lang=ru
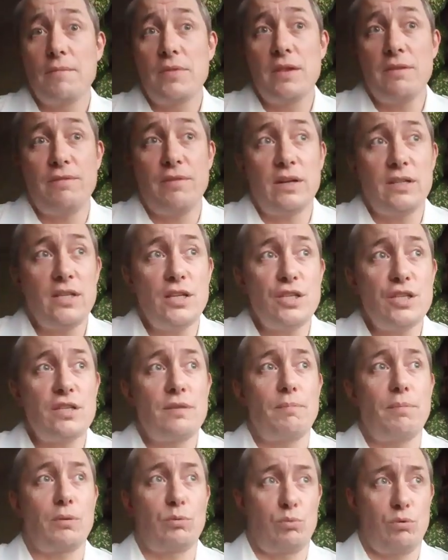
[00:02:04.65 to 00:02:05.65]
И
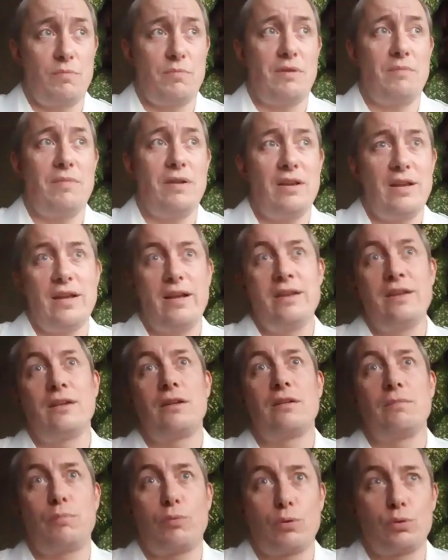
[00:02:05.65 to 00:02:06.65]
фактически потом
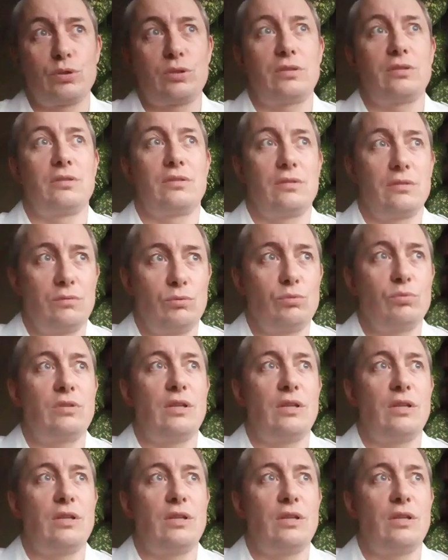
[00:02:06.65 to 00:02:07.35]
Емельяненко просто ну,